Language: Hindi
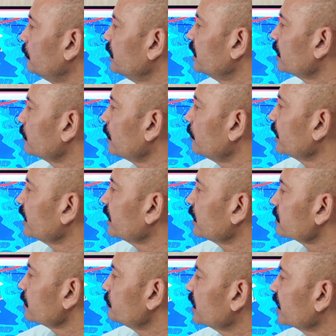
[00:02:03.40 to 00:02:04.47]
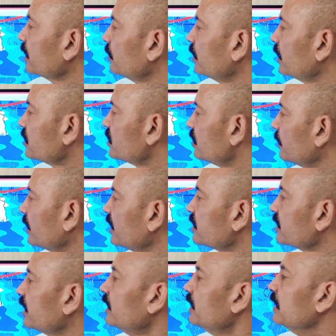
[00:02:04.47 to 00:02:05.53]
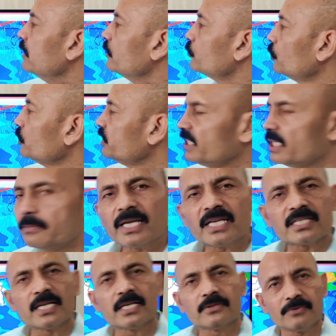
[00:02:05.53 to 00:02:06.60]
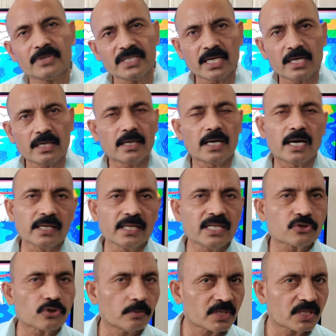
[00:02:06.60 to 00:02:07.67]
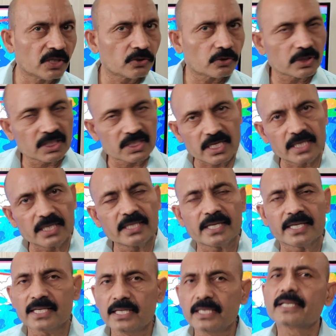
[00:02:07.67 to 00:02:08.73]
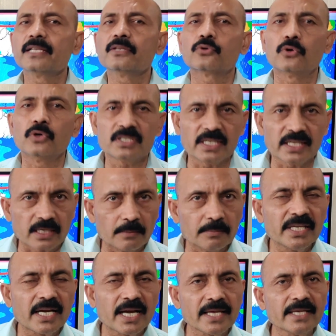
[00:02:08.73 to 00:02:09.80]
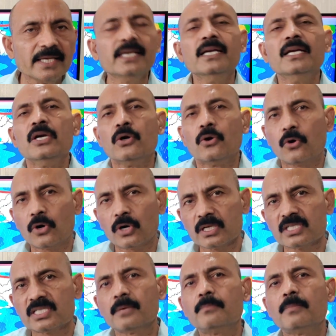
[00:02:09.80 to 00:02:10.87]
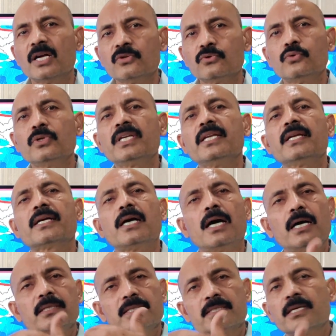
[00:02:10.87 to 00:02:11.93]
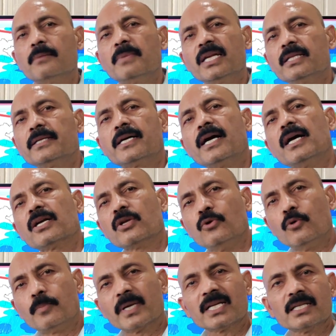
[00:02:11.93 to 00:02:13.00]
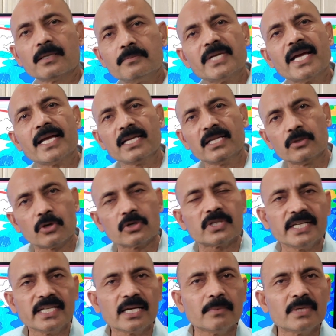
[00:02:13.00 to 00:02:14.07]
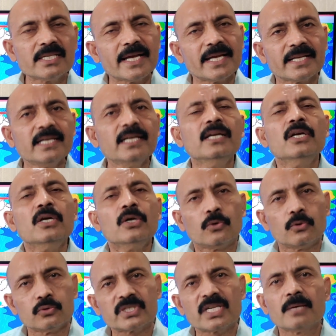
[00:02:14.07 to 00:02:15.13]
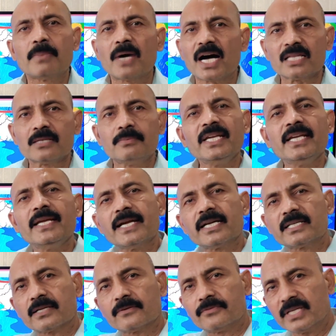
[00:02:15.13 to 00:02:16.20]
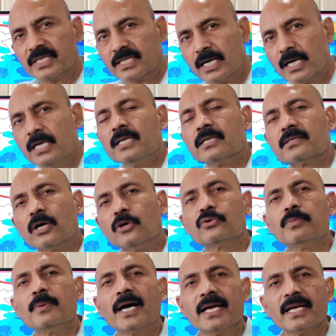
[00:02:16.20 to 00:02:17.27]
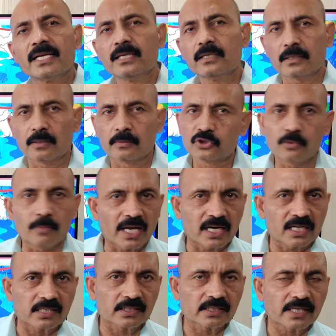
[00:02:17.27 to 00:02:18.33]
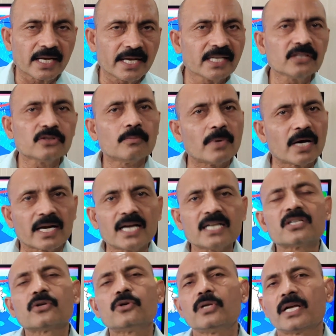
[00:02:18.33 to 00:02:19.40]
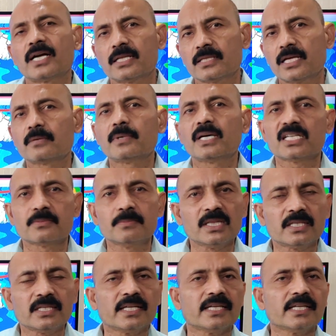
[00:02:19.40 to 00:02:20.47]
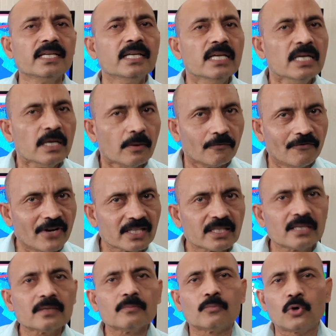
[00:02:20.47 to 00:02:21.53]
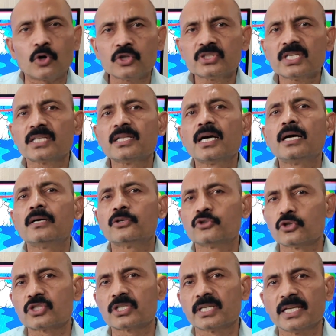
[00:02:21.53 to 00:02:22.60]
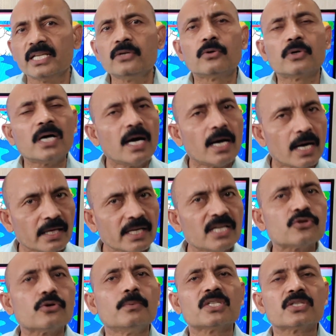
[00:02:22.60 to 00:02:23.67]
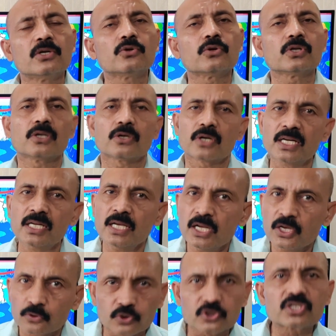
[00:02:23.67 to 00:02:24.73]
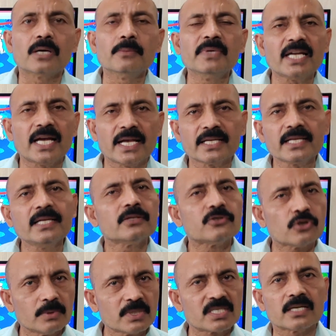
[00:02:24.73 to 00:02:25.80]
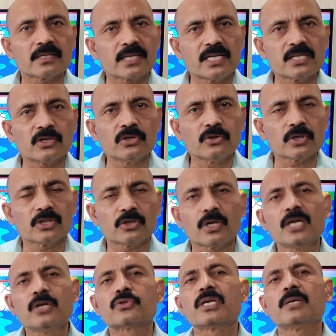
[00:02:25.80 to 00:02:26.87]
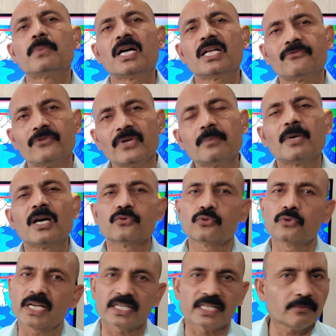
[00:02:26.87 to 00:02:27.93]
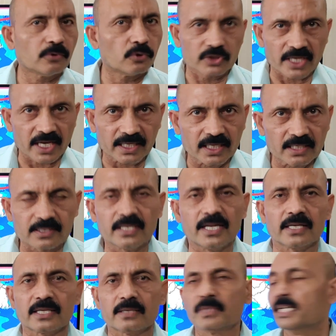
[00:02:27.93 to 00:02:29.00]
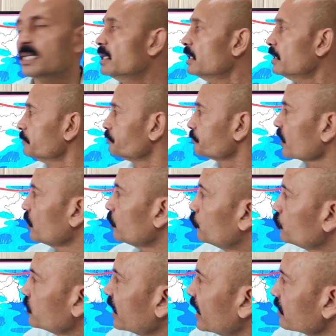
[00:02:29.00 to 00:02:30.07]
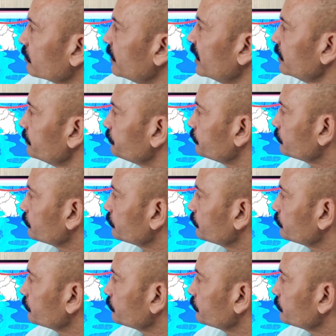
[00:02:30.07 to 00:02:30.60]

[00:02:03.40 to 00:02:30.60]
विदर्भा वगैरह सब जगह में अच्छी बारिश है तो ये बारिश की गतिविधियाँ अगले 24 घंटों तक जारी रहेगी लेकिन थोड़ी सी कमी आएगी और जब मानसून की रेखा जैसे मैंने दिखाया कि ऊपर की तरफ जाएगी नॉर्थ इंडिया में जाएगी उसके बाद भी एक तरफ रेखा साउथ में आएगी जो महाराष्ट्र तक आएगी तो महाराष्ट्र को लगातार बारिश मिलती रहेगी वेदर बहुत ज़्यादा शुष्क नहीं होगा अगले 24 घंटों के दौरान कुछ कमी आएगी 24 से 48 घंटों के दौरान उसके बाद फिर मानसून एक्टिव हो जाएगा इस इलाके में गुजरात में